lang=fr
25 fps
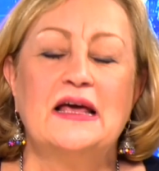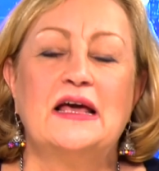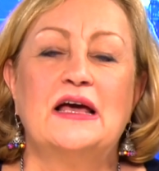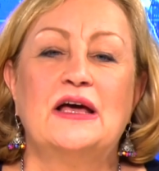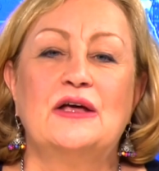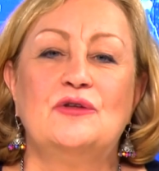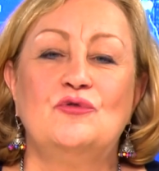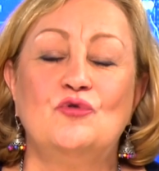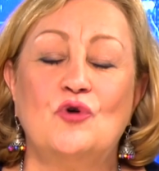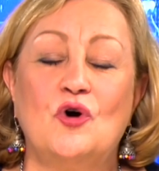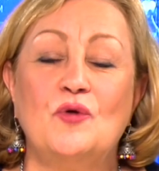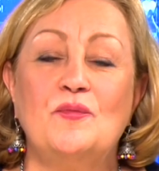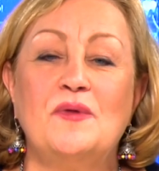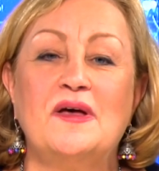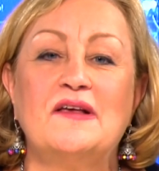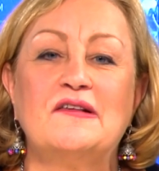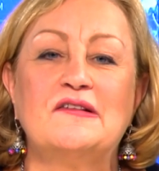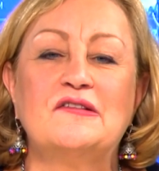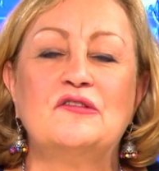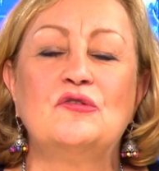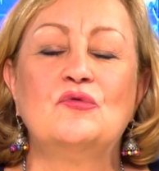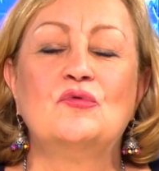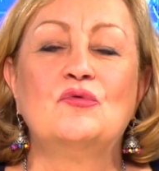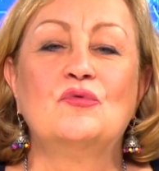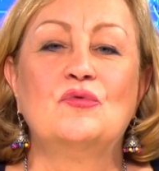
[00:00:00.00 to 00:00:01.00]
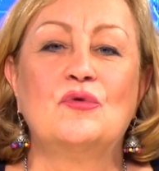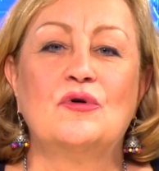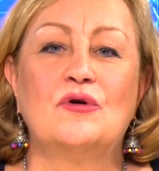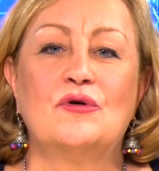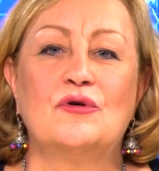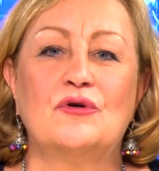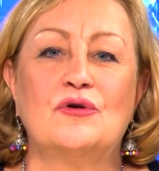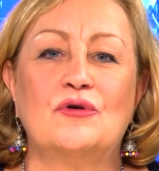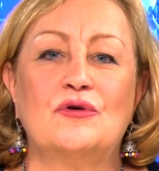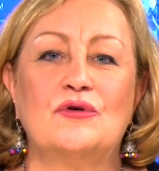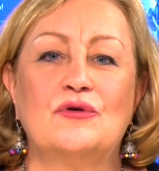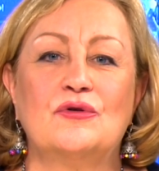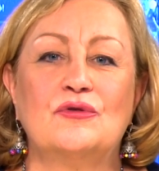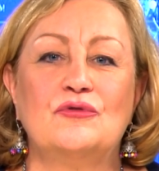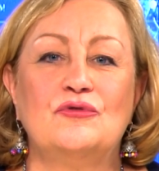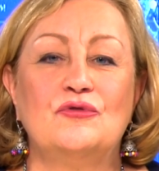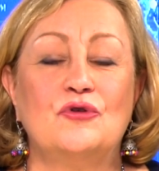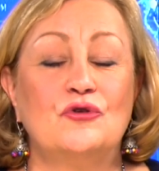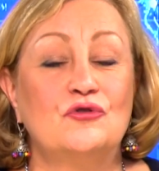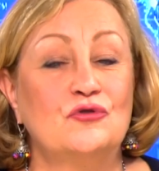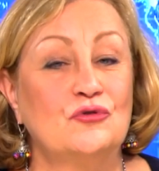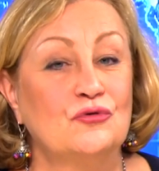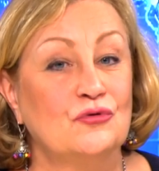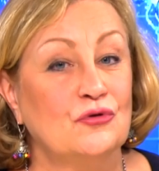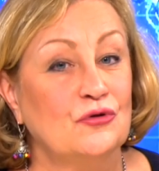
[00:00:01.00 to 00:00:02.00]
Nous remercions euh,
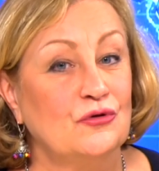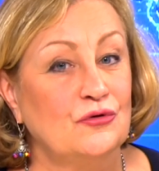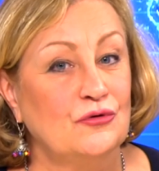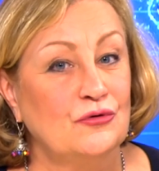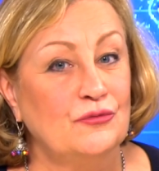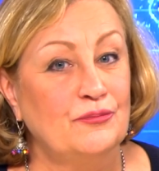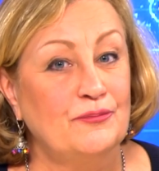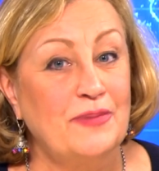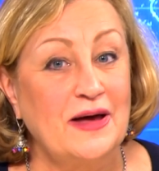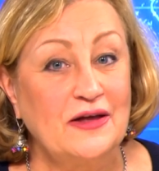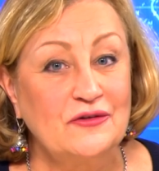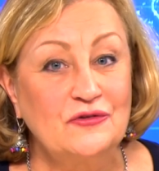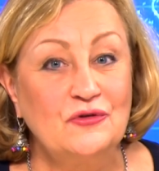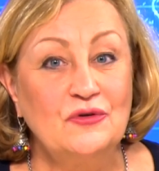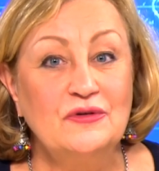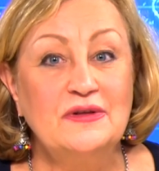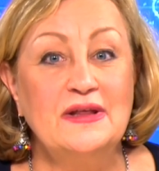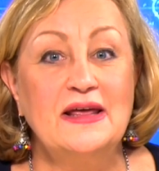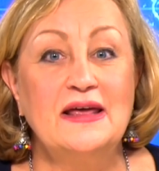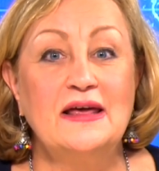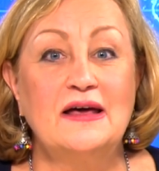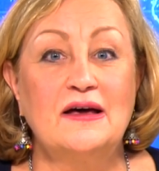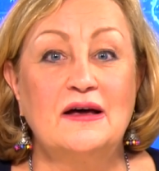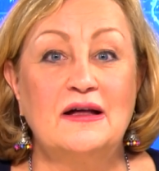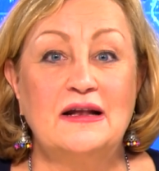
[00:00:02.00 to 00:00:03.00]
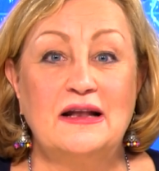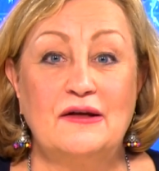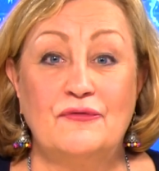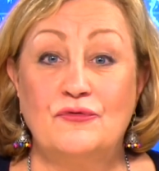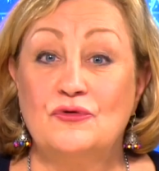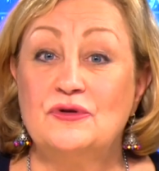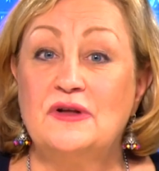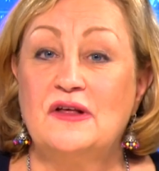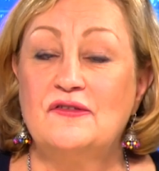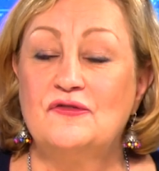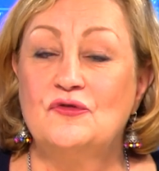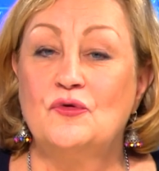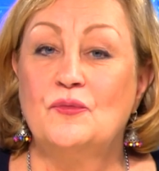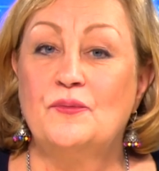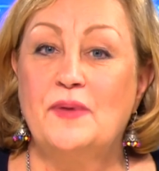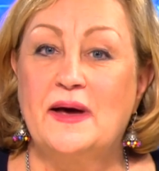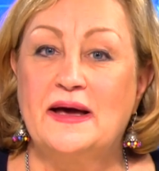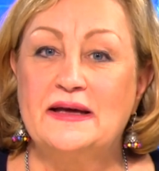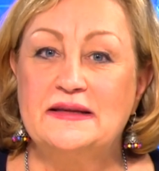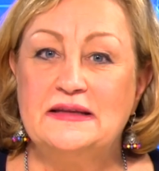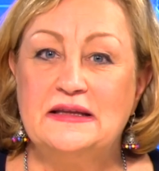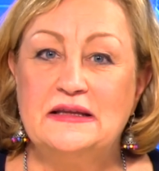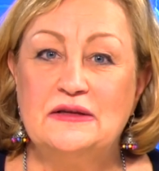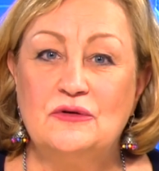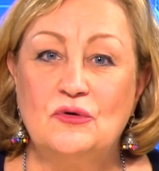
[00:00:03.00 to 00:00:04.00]
notre partenaire, la Fondation Paris
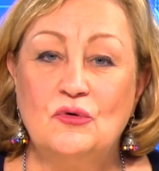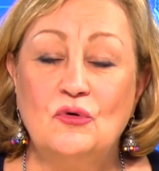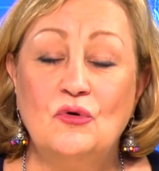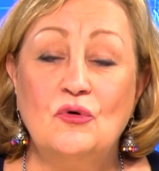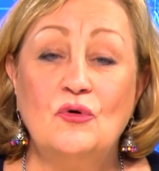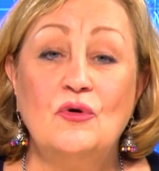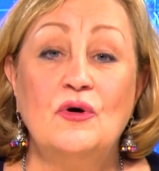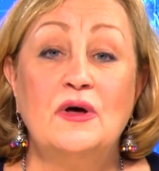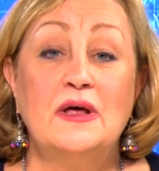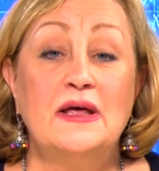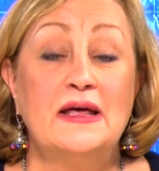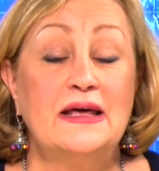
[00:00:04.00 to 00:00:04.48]
Diderot,